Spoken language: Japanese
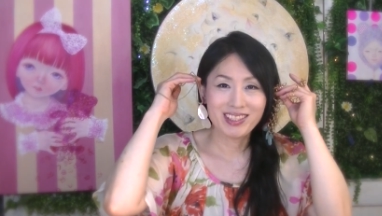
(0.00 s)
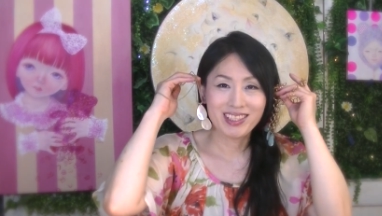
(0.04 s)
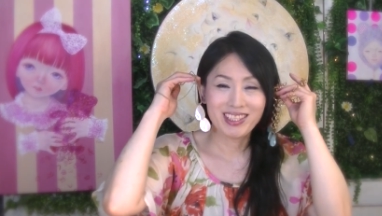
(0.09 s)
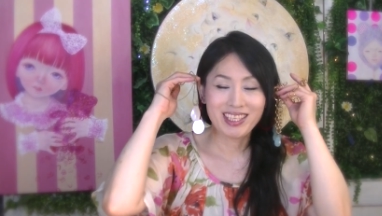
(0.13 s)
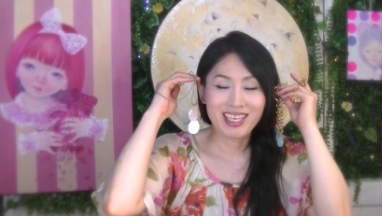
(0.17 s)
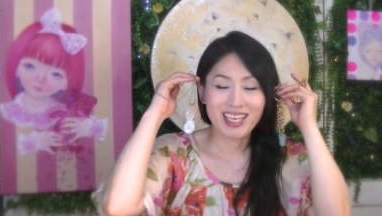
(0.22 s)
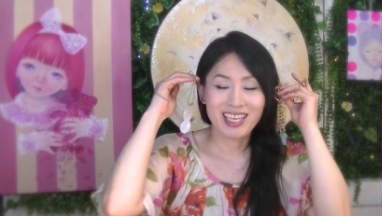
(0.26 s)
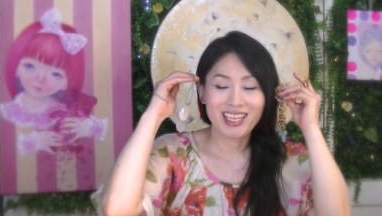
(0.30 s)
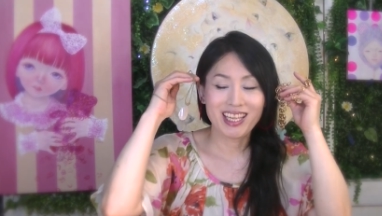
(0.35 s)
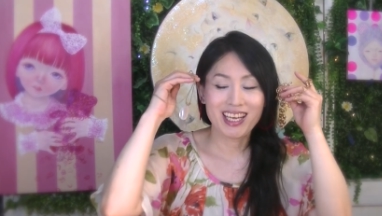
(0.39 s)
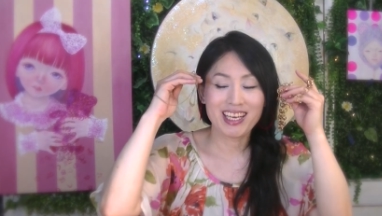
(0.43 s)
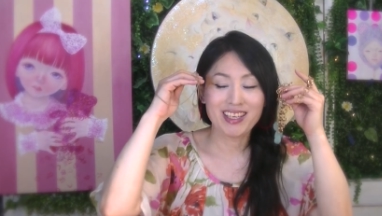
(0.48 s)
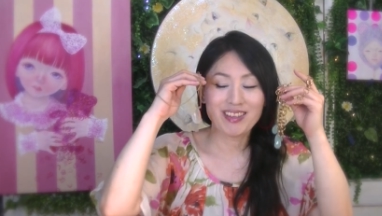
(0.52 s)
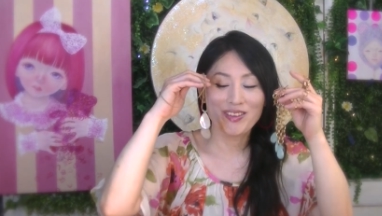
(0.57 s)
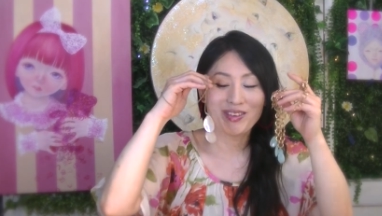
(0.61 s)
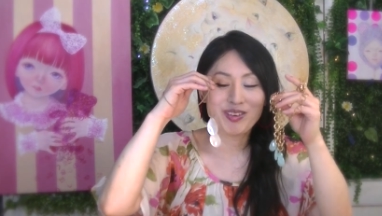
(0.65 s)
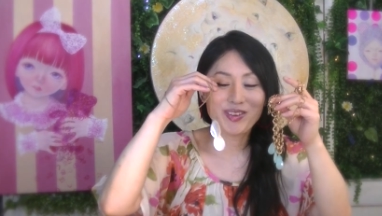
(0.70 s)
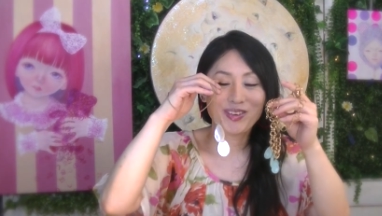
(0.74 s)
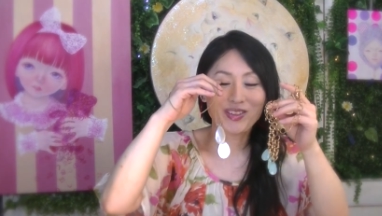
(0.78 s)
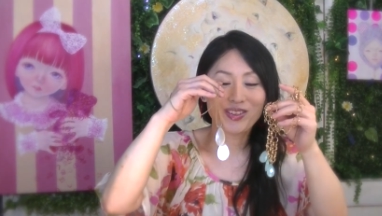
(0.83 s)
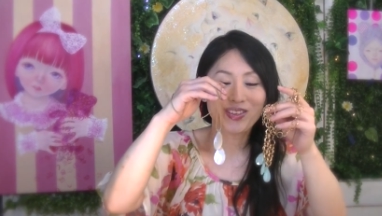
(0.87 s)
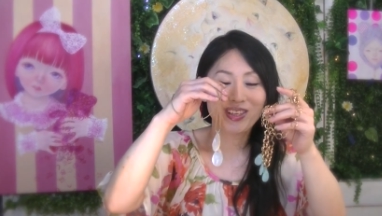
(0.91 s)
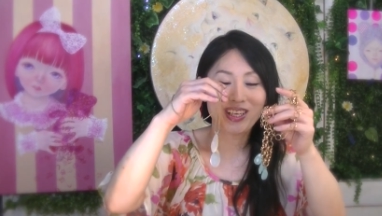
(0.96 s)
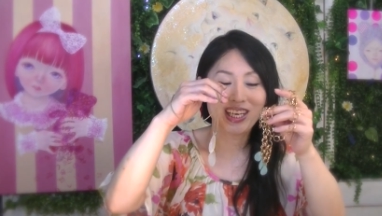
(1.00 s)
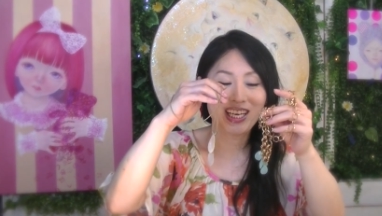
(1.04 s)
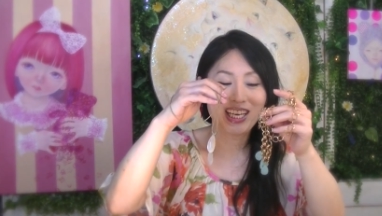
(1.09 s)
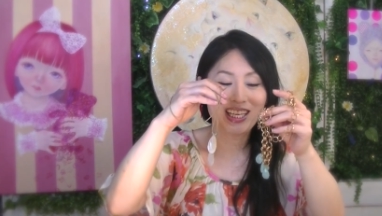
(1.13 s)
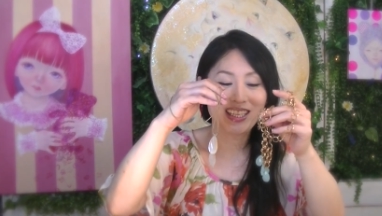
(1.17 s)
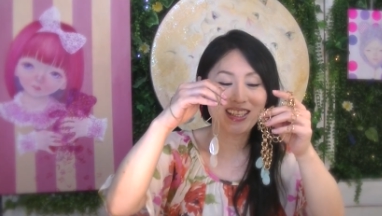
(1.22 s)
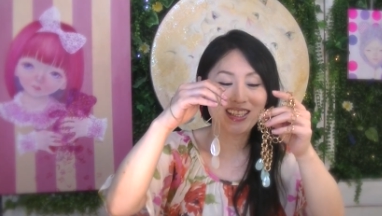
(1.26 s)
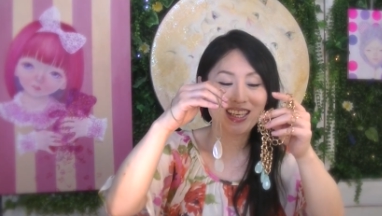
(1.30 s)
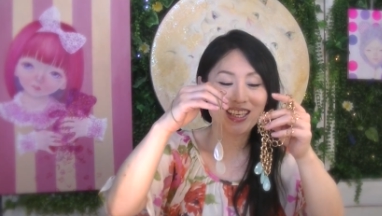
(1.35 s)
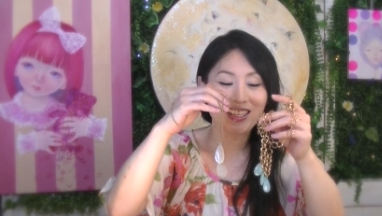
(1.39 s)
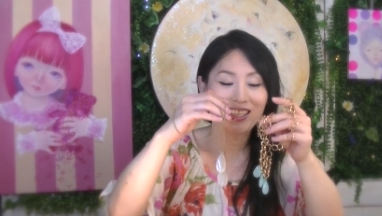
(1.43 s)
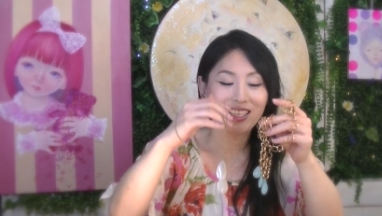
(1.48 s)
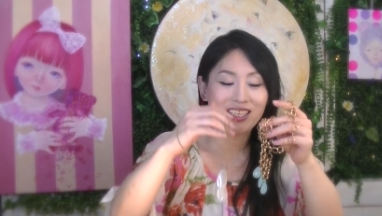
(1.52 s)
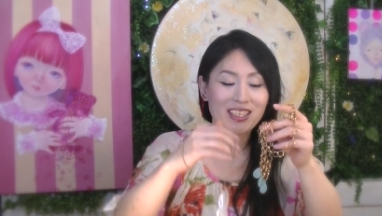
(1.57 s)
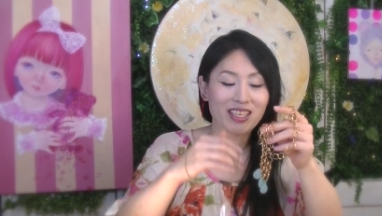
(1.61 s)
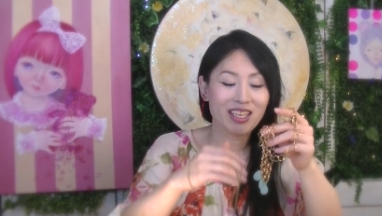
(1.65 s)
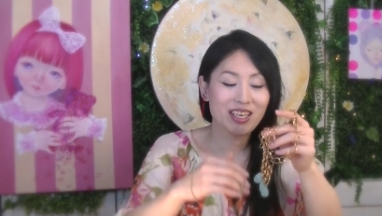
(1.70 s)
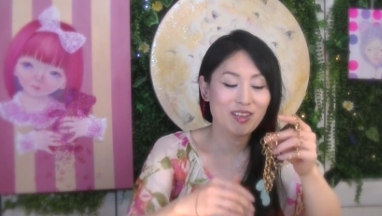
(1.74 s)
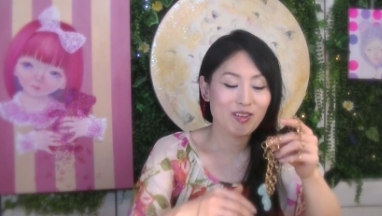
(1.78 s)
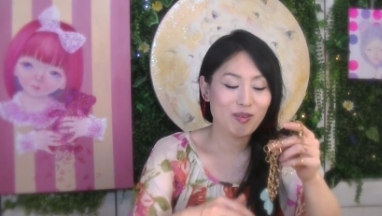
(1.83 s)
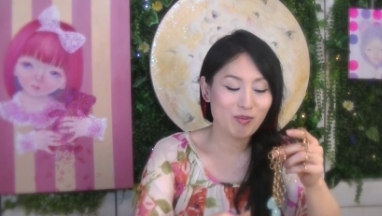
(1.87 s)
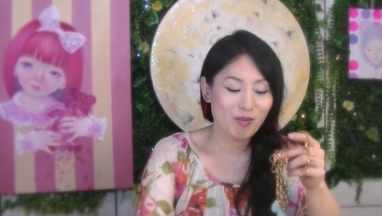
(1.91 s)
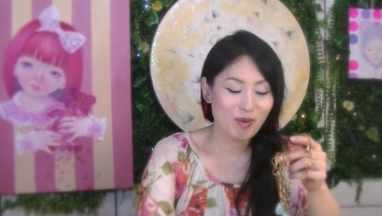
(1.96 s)
つけたいということで買ったんです
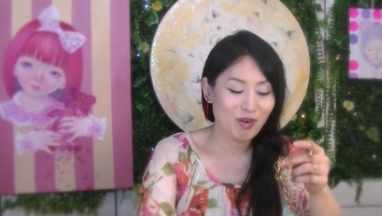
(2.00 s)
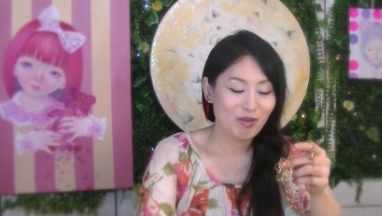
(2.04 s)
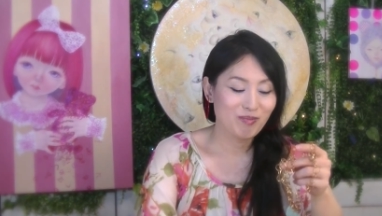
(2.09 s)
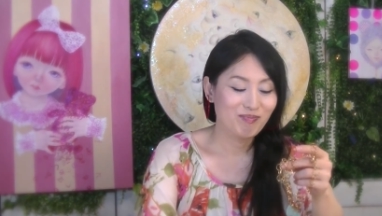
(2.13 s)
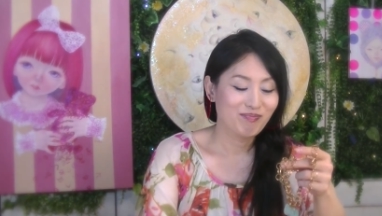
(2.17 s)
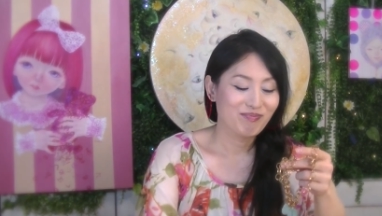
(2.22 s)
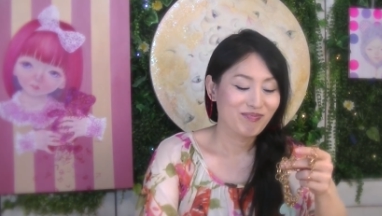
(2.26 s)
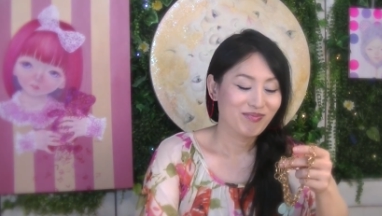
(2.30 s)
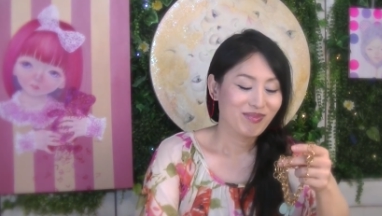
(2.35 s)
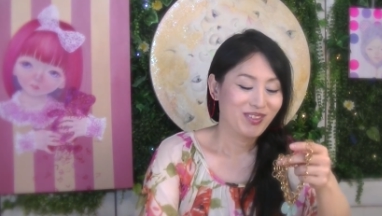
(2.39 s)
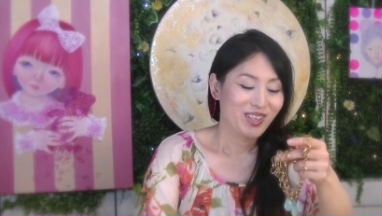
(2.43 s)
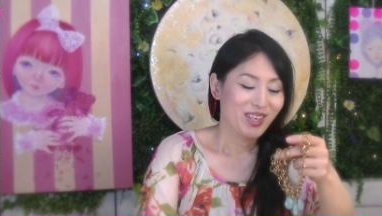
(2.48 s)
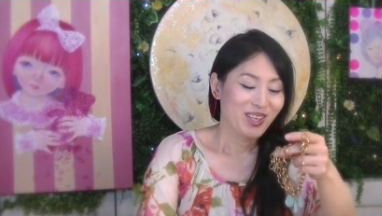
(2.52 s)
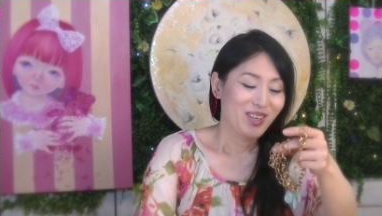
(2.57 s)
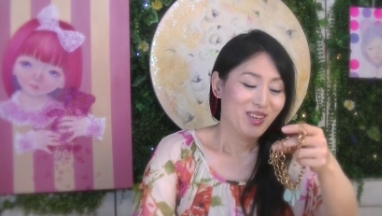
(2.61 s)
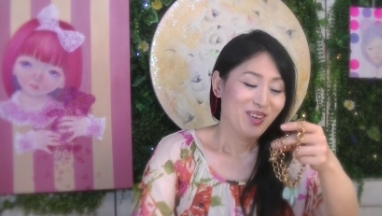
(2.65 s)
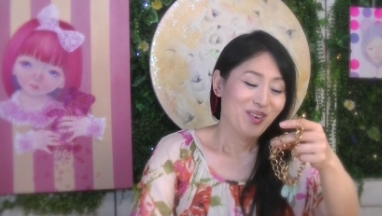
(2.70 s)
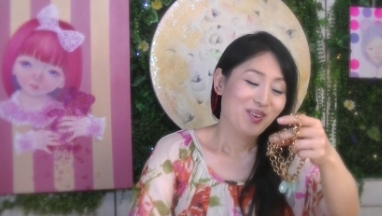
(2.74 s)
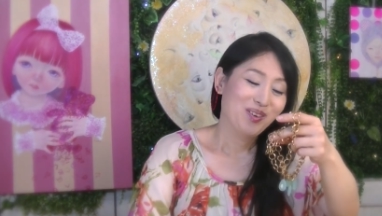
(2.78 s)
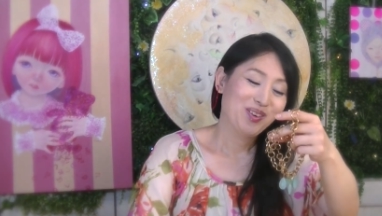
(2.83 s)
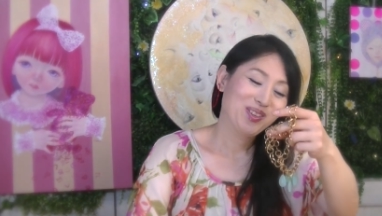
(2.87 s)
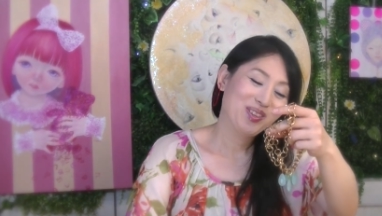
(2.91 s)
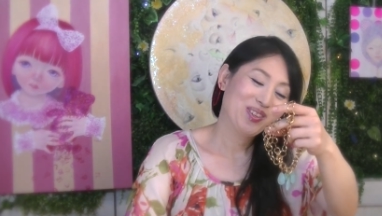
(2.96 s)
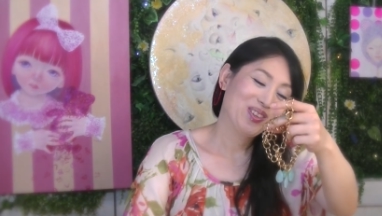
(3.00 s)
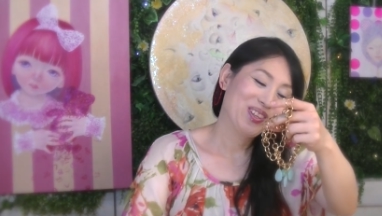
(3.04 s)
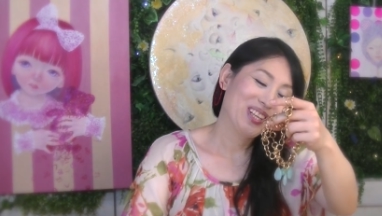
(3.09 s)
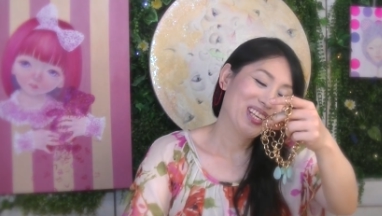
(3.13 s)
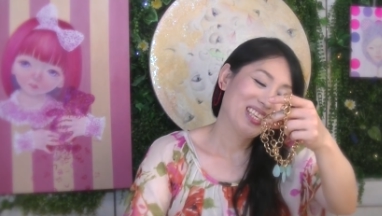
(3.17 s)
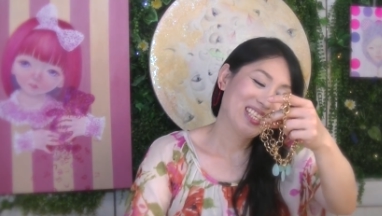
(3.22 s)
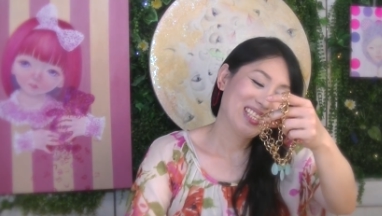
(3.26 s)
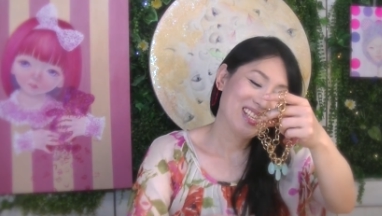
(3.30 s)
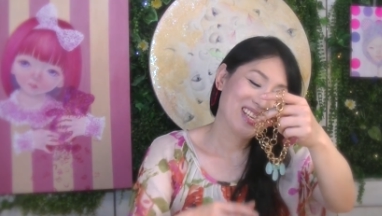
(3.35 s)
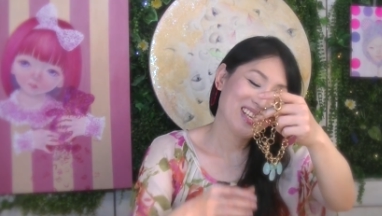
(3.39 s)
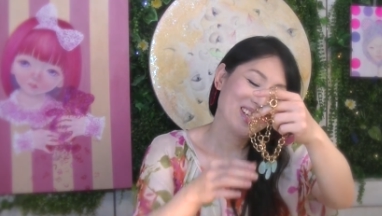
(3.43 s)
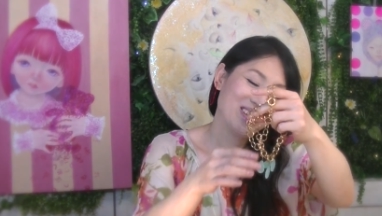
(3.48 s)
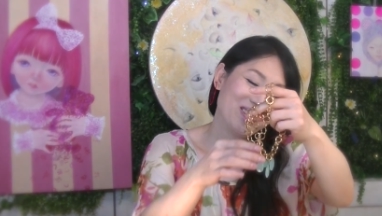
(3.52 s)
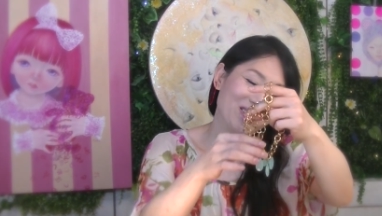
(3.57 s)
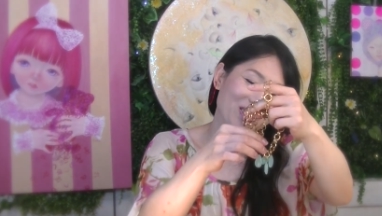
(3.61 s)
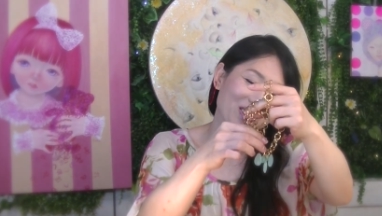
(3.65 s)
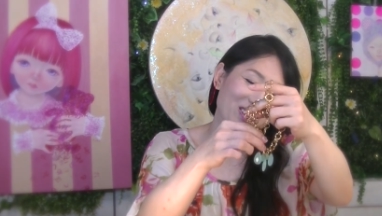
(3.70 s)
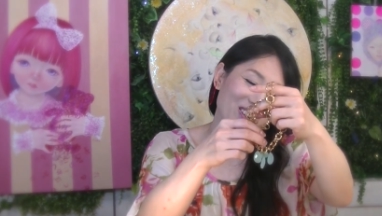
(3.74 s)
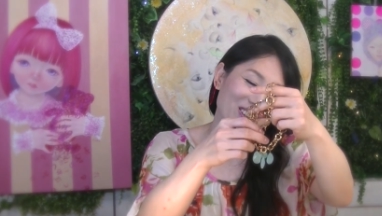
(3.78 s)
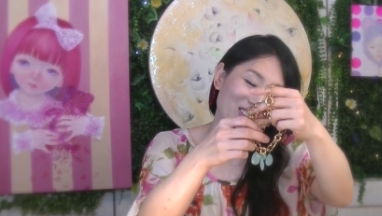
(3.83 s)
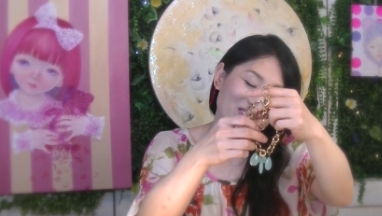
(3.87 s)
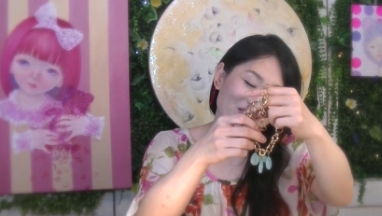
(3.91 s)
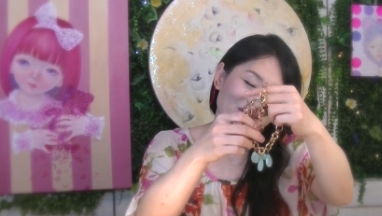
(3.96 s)
けれども、本当でしたらこ
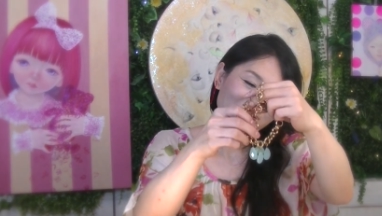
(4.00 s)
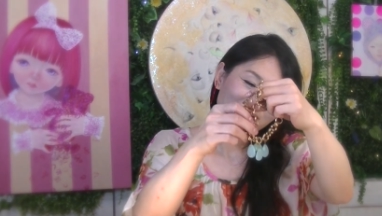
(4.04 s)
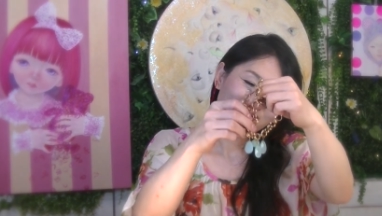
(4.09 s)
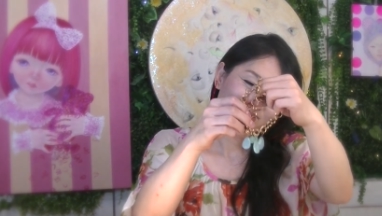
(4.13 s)
の